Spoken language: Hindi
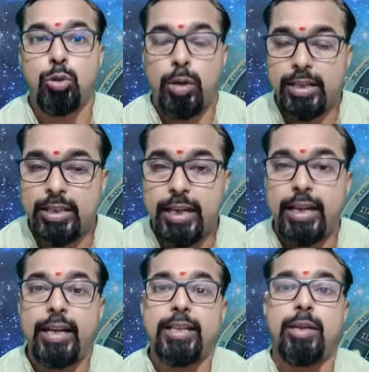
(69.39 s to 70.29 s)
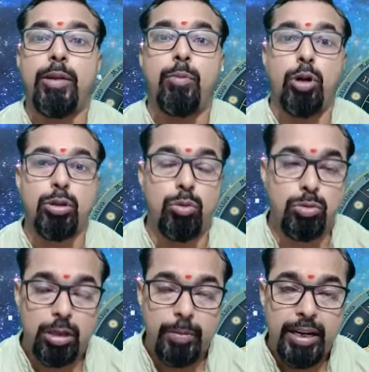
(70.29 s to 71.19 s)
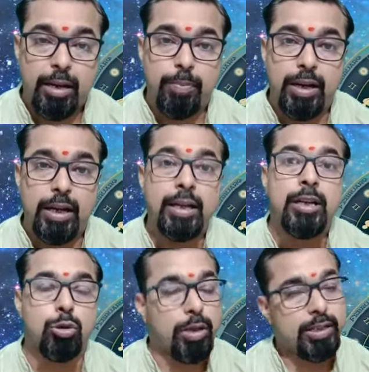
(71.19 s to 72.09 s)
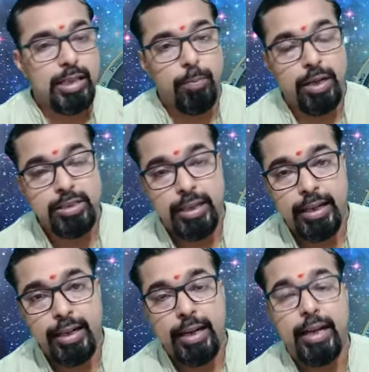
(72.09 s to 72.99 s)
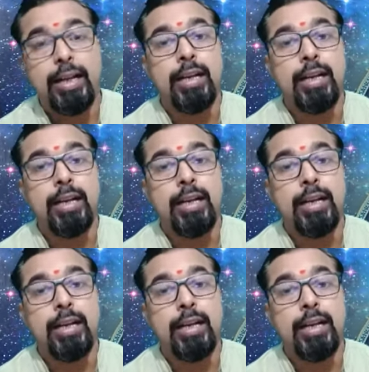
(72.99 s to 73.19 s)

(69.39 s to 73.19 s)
स्वास्थ्य के लिए समय बहुत उत्तम है आपका स्वास्थ्य आपका अच्छा रहेगा